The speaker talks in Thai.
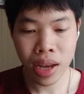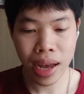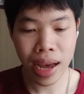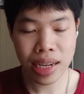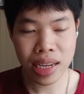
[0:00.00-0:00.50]

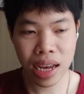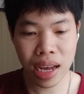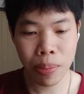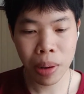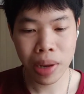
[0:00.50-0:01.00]
อาจจะ
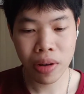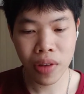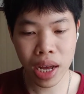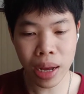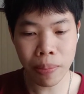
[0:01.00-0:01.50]
ประมาณ
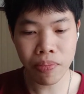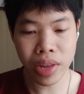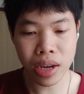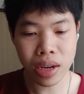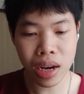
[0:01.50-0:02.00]
ว่า
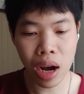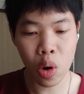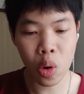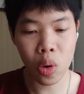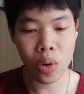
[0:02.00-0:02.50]
เออเรา
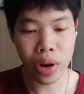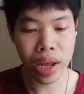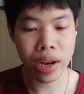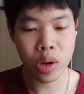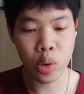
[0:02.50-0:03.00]
เรี
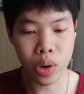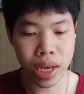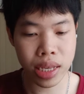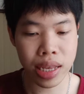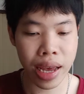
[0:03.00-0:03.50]
ยนอยู่ใน
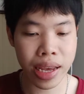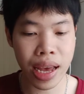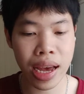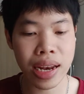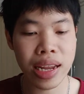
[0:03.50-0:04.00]
สาย
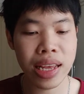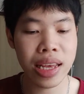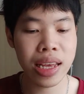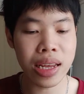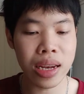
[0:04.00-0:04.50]
งานนี้
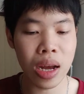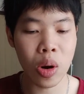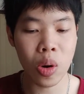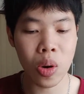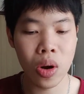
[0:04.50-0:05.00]
เรา
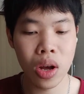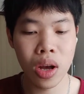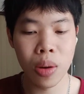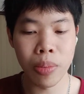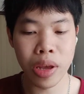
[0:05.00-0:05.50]

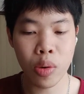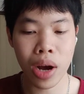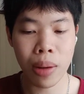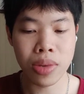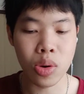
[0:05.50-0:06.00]
มีค
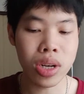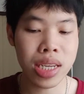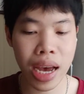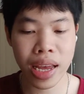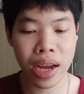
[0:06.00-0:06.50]
วามสน
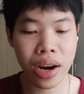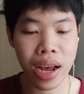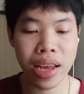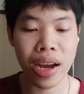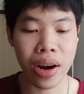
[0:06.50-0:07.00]
ใจอะไร
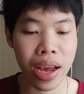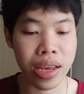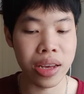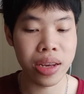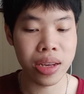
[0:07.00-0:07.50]
อย่างไร
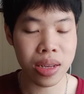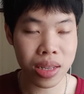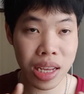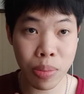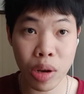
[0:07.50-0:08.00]

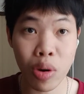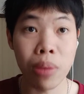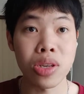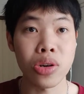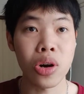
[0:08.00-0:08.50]
ที่มีความ
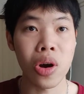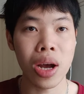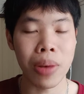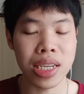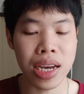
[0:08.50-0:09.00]
สอดคล้อง
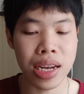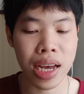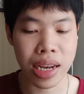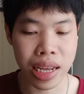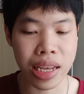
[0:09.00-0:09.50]
กับอาจารย์
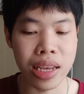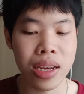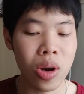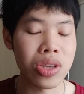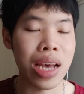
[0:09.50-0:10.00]
ท่านนี้
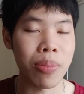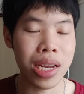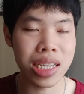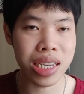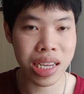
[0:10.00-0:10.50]
ก็สามาร
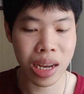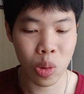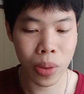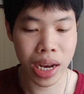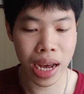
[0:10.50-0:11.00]
ถที่จะเขียนล
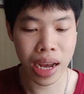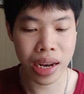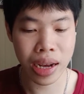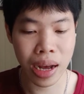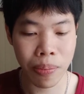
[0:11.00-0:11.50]
งไปได้
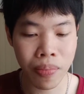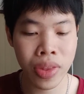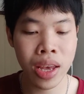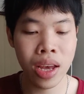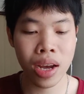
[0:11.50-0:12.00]
นะครับ
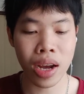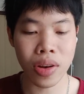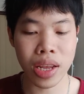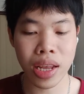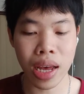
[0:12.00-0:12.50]
คราว
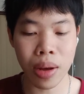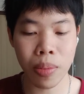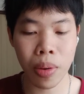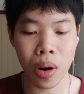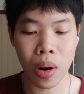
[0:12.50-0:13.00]
นี้เนี่ย
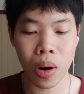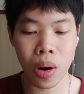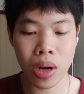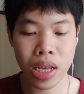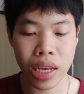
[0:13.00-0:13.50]
พอ
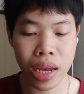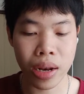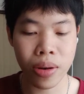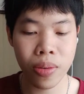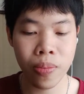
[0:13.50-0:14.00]
เขียน
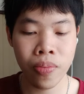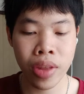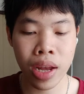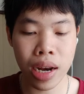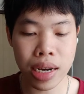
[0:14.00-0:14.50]

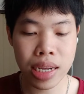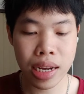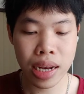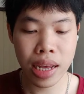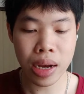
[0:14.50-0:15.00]
หลังจาก
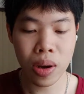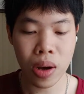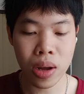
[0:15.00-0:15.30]
นั้นเนี่ยก็